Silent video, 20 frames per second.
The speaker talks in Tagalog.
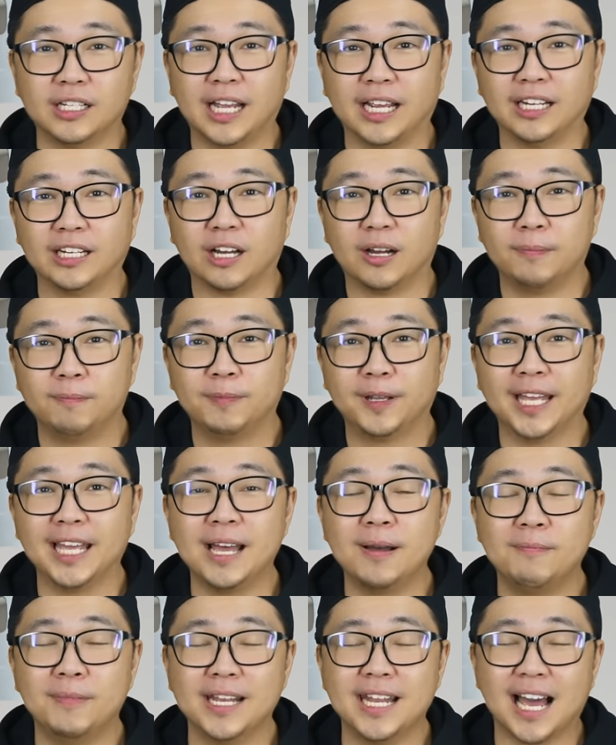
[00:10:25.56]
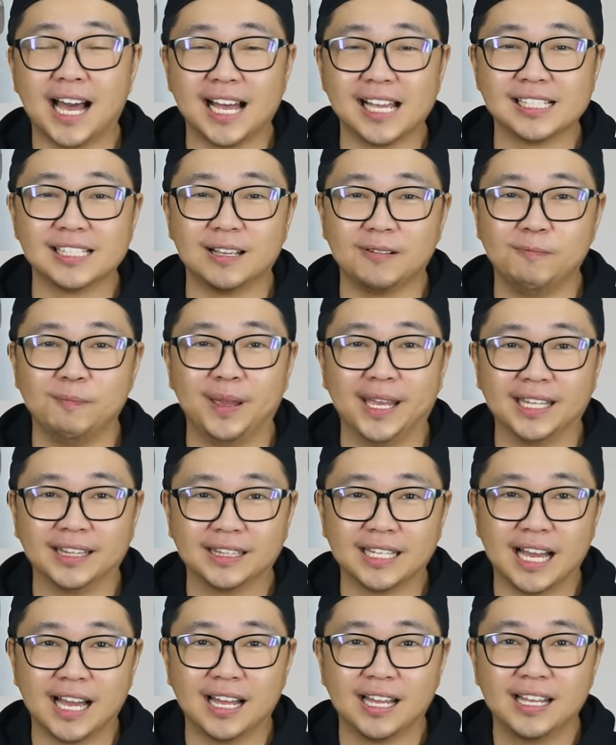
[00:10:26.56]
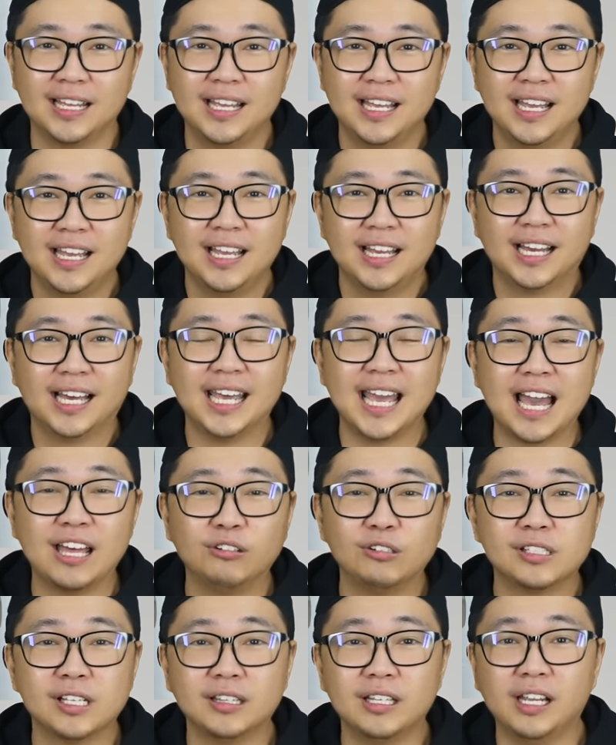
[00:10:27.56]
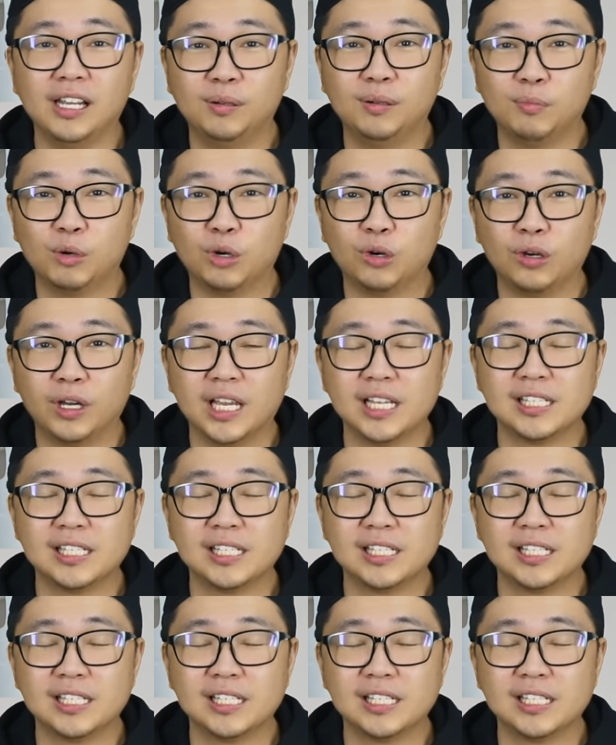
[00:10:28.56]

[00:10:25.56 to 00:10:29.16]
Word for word: lineup, kaya malakas ang benta. Kaya ano sa tingin mo,